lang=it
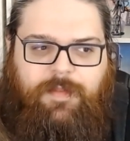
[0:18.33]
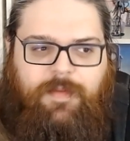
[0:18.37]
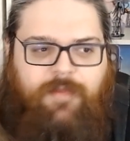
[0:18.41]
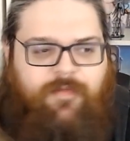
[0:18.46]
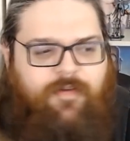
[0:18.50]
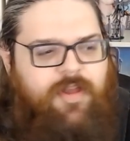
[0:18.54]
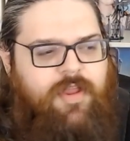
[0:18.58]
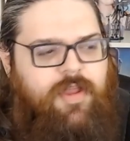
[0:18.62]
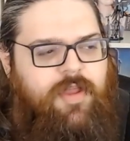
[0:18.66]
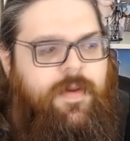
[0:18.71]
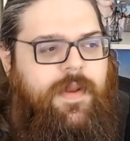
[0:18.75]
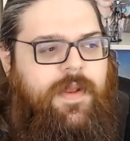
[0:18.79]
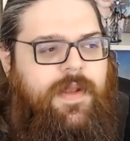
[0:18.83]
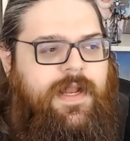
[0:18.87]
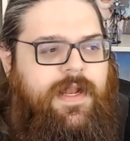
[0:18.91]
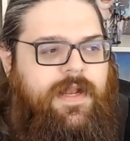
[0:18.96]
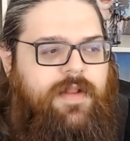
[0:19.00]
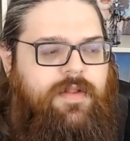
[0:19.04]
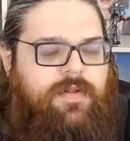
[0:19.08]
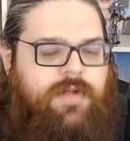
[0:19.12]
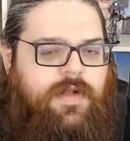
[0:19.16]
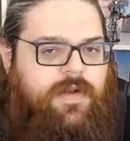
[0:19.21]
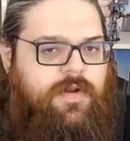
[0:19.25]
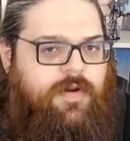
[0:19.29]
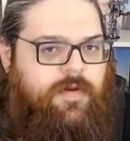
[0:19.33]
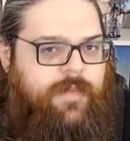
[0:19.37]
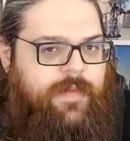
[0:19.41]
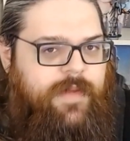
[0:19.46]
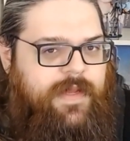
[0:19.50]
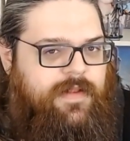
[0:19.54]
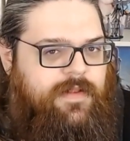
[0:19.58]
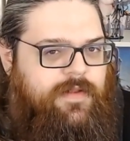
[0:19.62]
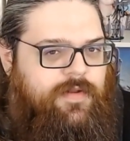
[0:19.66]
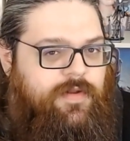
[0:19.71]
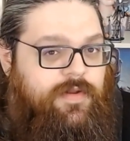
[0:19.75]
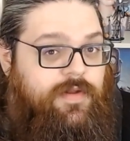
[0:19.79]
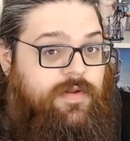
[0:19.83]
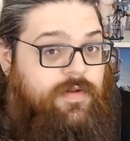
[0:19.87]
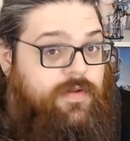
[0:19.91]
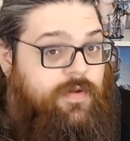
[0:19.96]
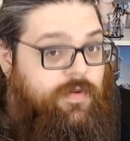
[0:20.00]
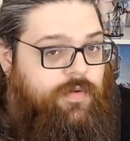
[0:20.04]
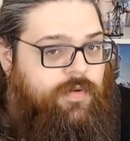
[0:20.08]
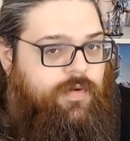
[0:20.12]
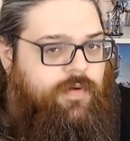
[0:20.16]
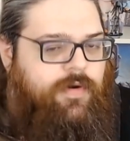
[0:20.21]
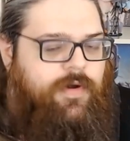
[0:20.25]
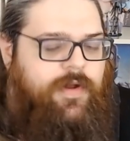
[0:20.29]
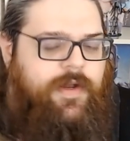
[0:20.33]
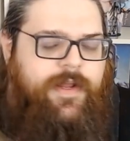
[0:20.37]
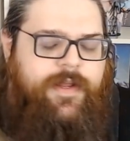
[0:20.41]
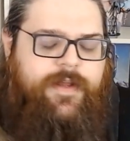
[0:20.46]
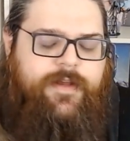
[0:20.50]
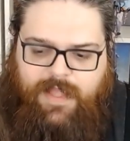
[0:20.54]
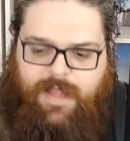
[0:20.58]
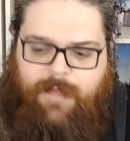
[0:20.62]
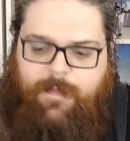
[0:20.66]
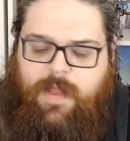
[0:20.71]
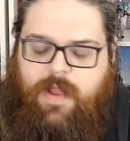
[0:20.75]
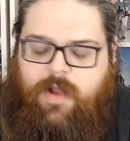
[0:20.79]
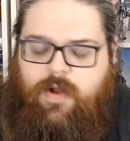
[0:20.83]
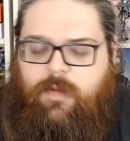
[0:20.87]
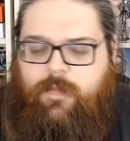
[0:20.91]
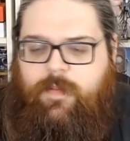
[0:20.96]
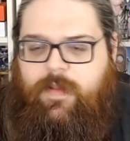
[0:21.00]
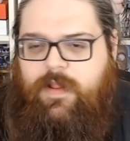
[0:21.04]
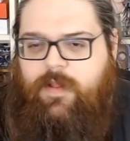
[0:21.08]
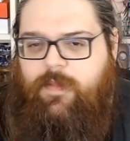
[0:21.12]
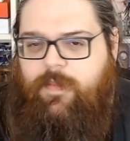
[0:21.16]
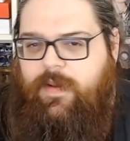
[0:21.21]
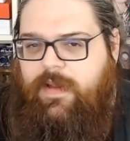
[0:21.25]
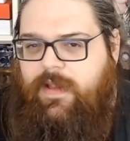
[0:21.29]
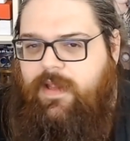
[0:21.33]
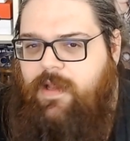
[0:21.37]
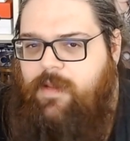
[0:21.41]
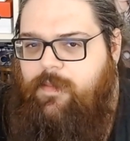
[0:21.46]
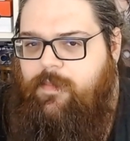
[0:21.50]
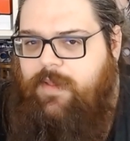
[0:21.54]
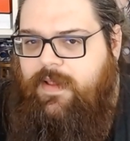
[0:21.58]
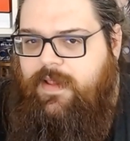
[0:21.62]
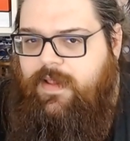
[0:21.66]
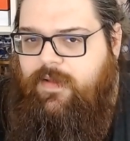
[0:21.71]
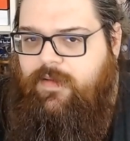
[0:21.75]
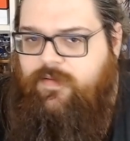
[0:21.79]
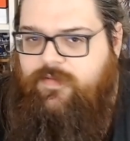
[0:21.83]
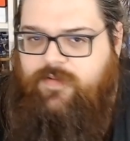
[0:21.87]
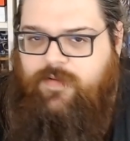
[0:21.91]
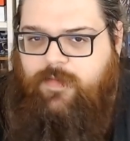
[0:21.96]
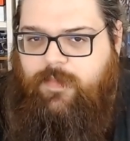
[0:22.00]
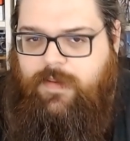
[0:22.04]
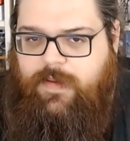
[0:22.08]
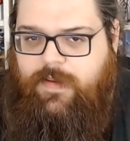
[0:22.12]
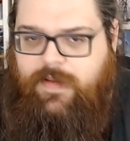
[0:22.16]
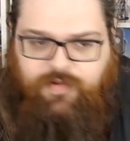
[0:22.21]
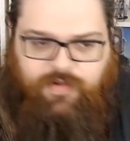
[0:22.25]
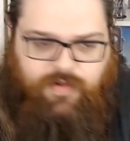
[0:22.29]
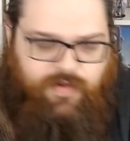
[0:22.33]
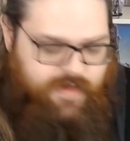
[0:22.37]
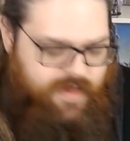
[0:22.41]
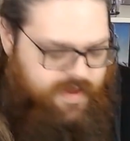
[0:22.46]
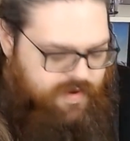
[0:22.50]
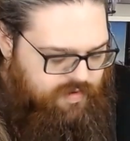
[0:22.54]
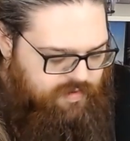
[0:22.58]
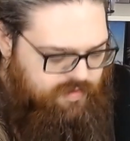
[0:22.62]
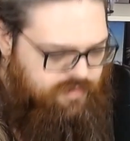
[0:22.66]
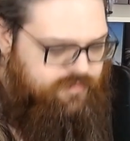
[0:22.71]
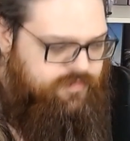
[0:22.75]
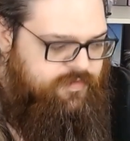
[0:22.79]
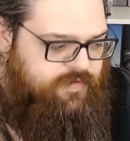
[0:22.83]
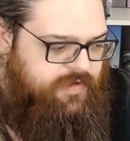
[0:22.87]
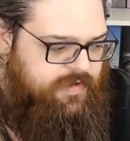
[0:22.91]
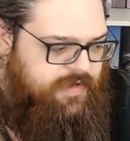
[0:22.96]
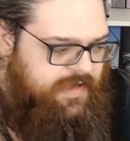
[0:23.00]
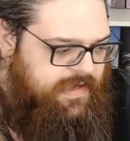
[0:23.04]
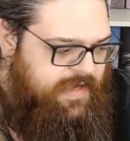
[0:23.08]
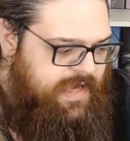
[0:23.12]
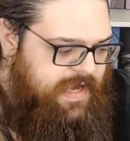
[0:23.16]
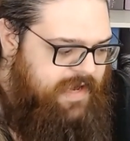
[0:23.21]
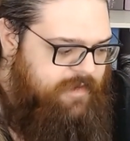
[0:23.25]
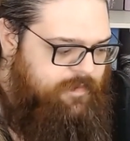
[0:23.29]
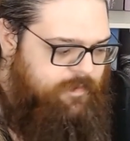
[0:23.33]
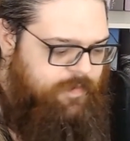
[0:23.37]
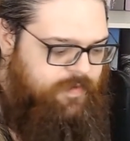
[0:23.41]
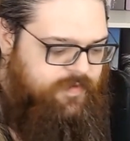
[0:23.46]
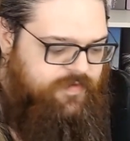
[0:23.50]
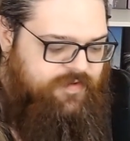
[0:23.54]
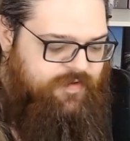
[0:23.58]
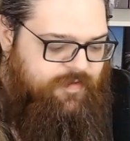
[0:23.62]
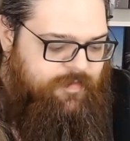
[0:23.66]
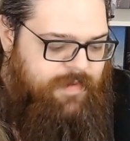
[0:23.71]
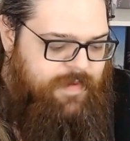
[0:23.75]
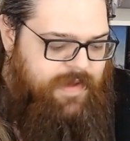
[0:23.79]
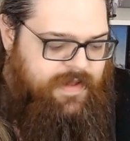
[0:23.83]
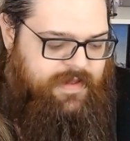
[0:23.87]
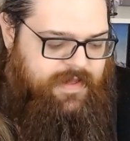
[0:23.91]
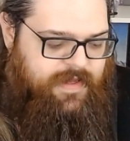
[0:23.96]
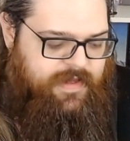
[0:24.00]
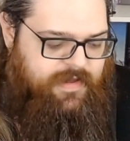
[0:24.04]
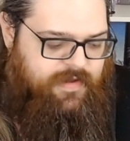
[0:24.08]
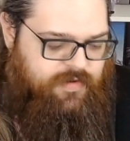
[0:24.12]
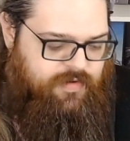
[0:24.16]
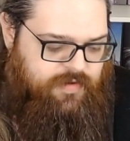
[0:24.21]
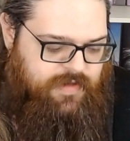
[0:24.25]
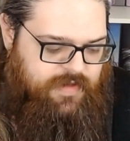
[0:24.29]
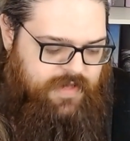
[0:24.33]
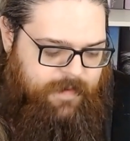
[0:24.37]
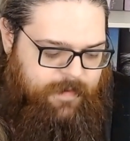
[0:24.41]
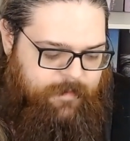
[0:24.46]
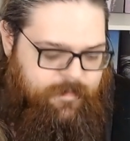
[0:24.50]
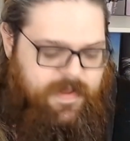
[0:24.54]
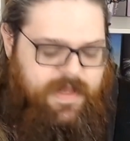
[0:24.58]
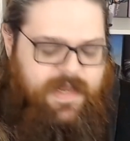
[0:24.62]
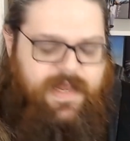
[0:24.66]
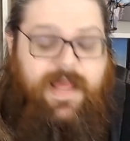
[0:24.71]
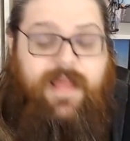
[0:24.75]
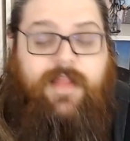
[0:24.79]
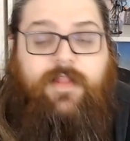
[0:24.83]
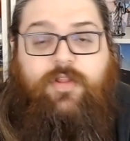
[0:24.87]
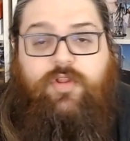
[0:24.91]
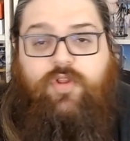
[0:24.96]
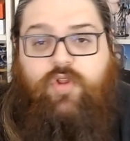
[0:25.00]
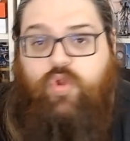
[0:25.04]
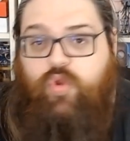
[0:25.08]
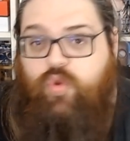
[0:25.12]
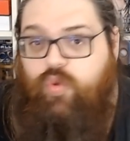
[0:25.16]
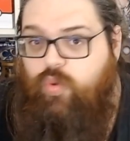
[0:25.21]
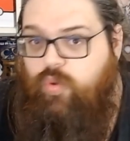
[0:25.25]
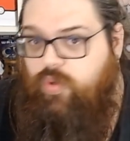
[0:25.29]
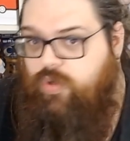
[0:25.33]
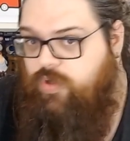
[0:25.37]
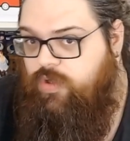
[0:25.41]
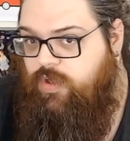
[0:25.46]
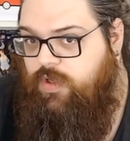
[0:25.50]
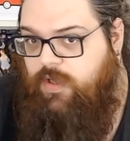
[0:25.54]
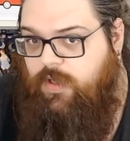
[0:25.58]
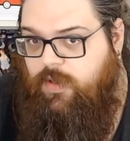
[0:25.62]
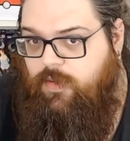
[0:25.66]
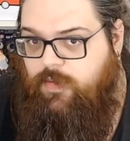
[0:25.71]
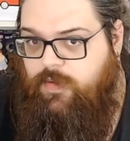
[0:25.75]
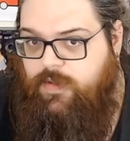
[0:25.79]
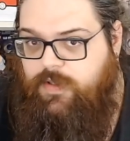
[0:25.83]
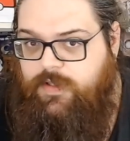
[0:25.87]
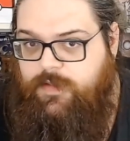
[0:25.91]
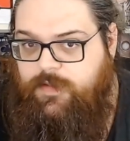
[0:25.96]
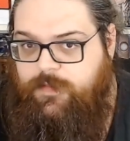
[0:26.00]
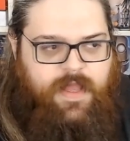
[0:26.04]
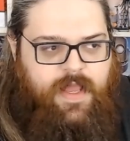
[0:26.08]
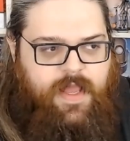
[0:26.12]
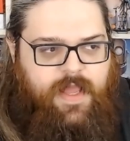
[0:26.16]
ma voglio parlare di un argomento, di un autore che mi ha colpito particolarmente in questo periodo, e che conosco da tempo sebbene io non abbia letto tutto di lui,